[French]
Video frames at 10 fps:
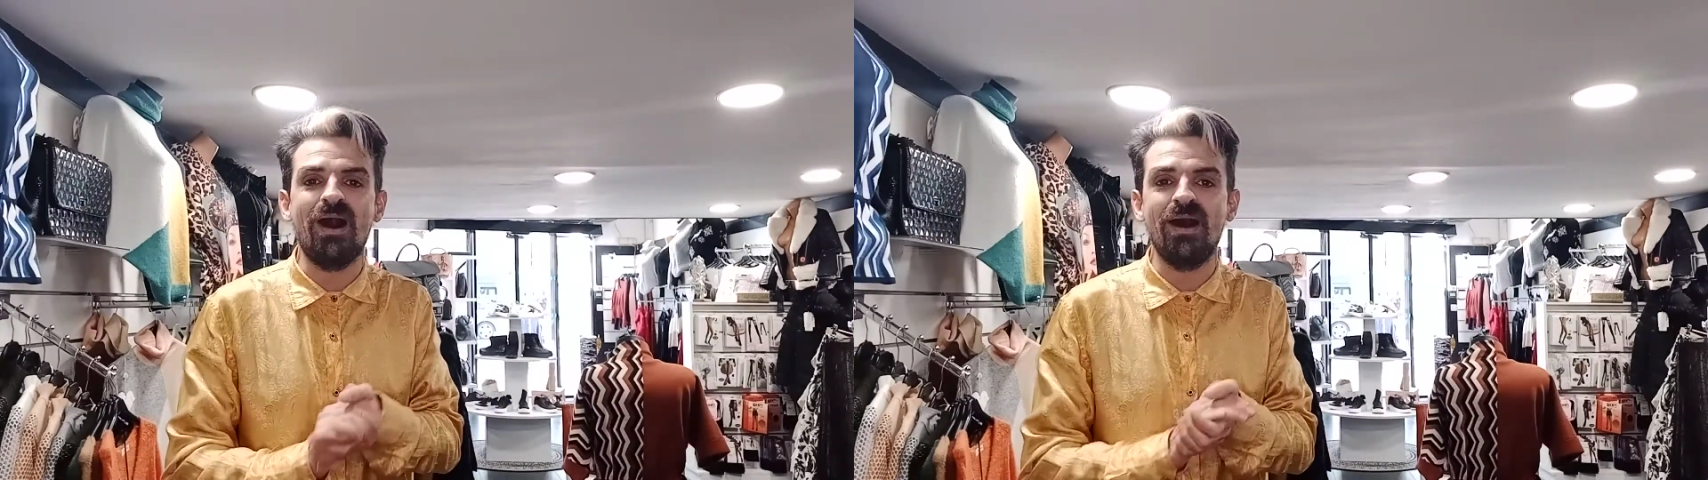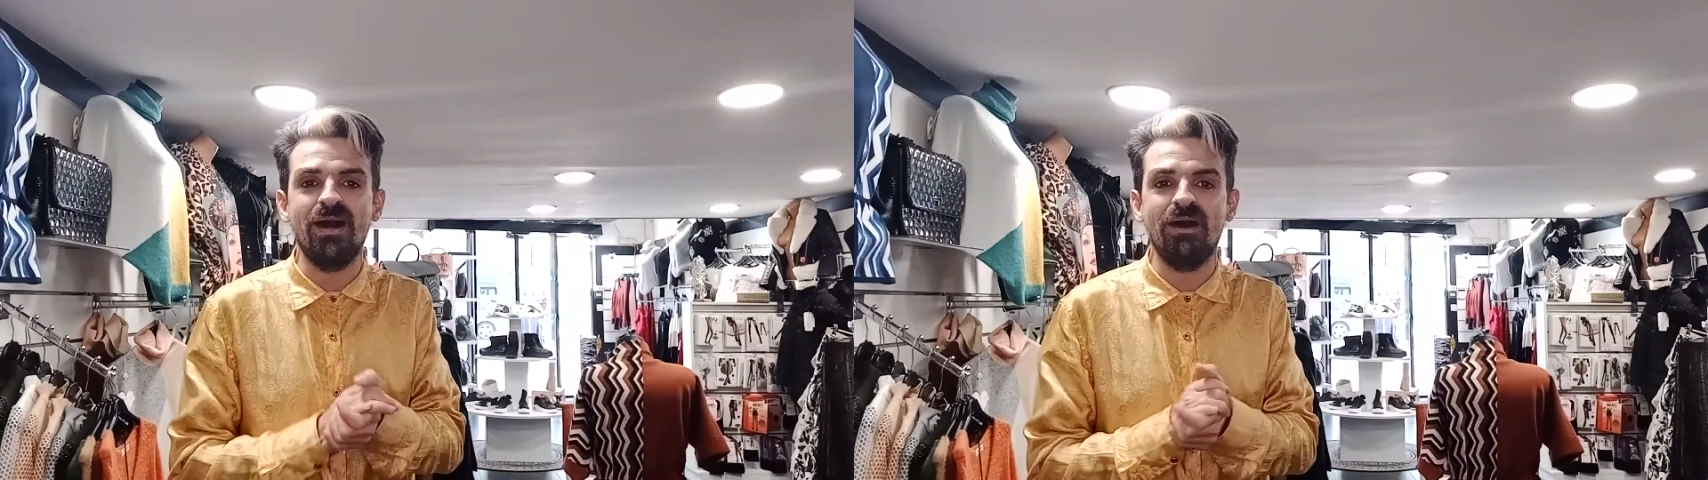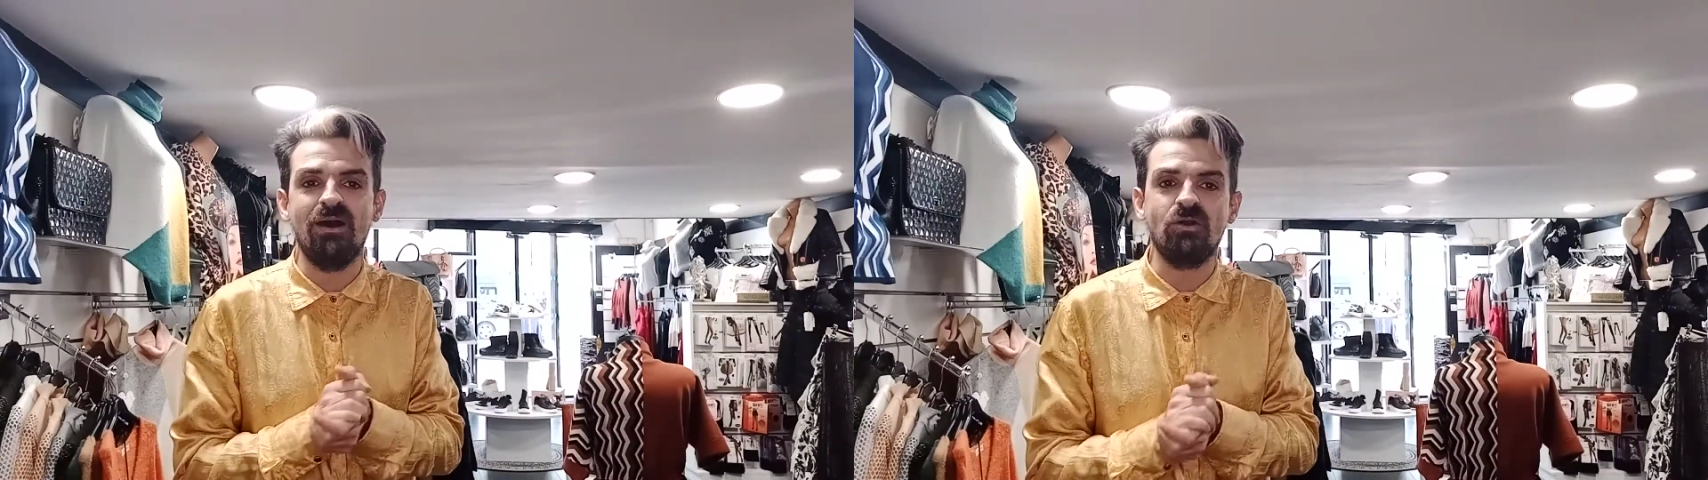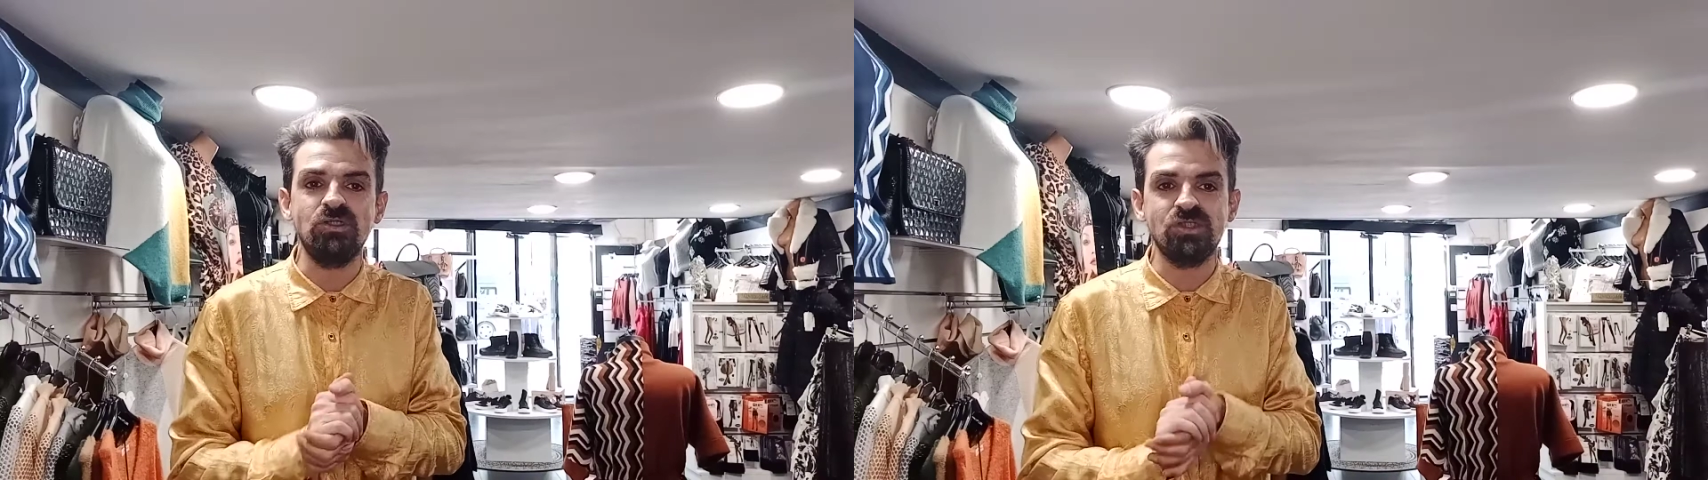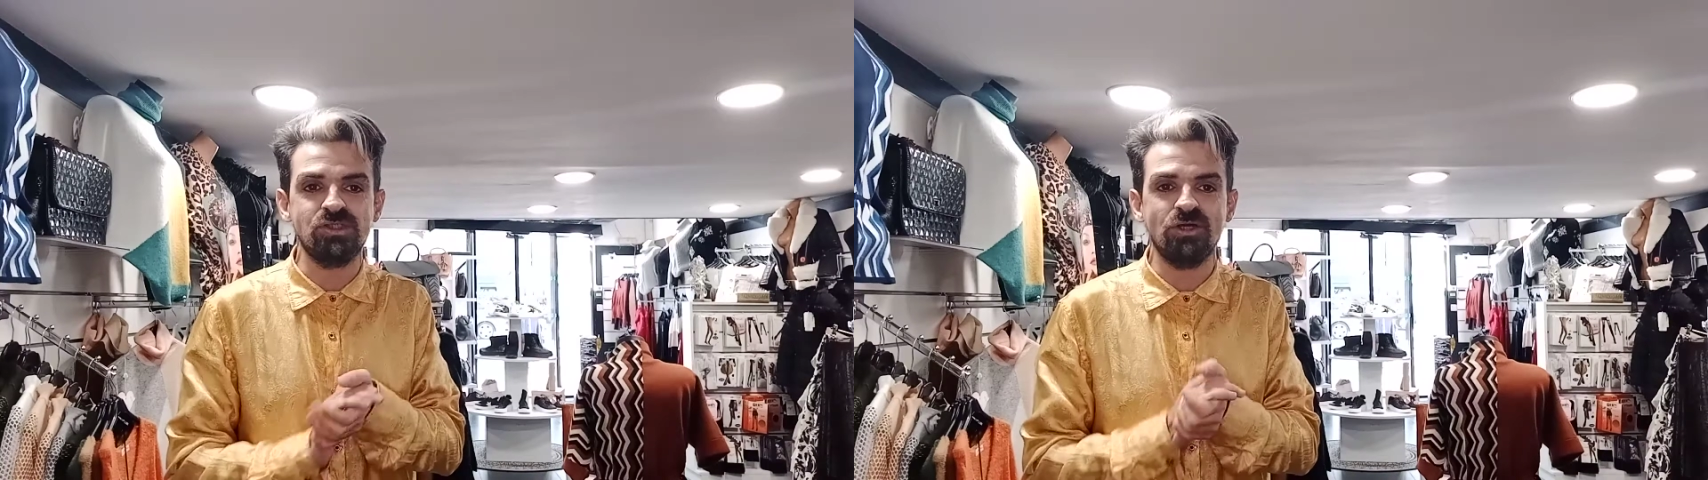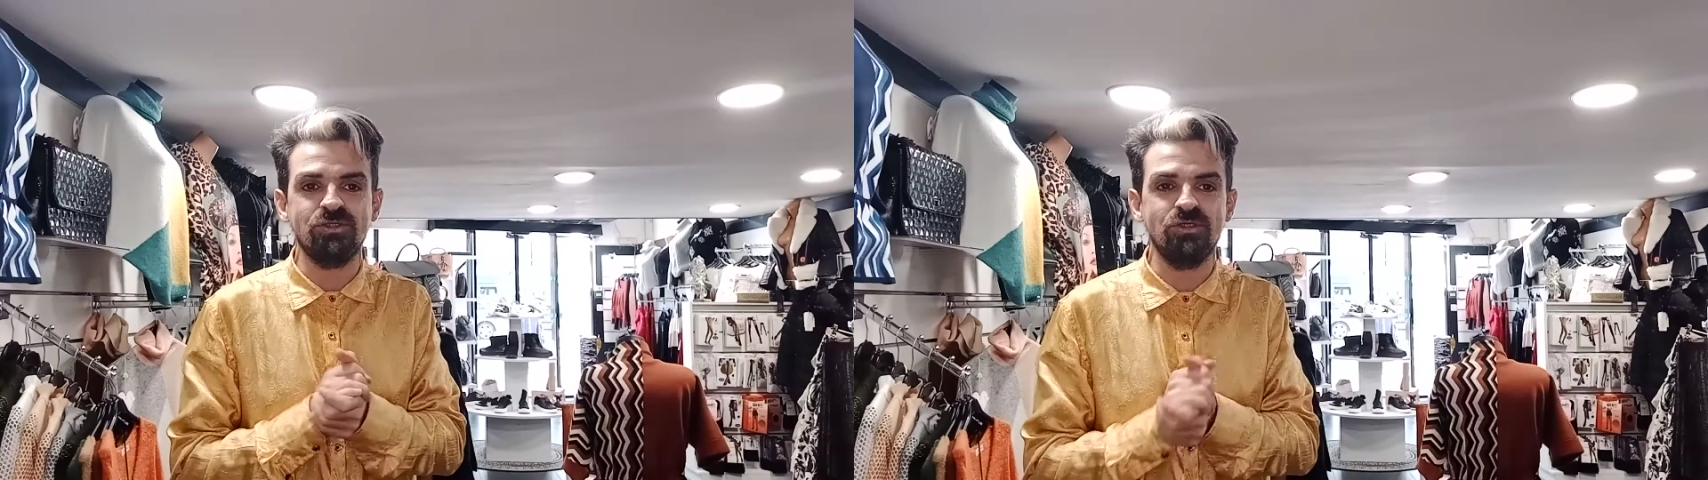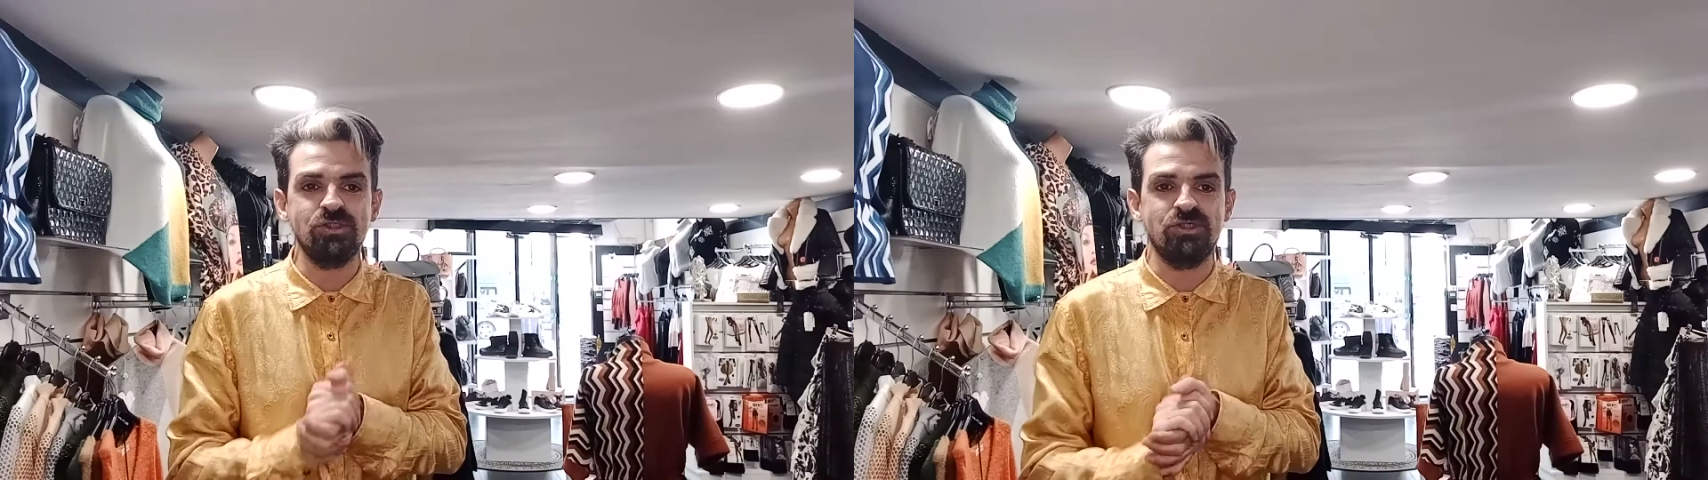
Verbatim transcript: Hein, Qu'on se sorte de ce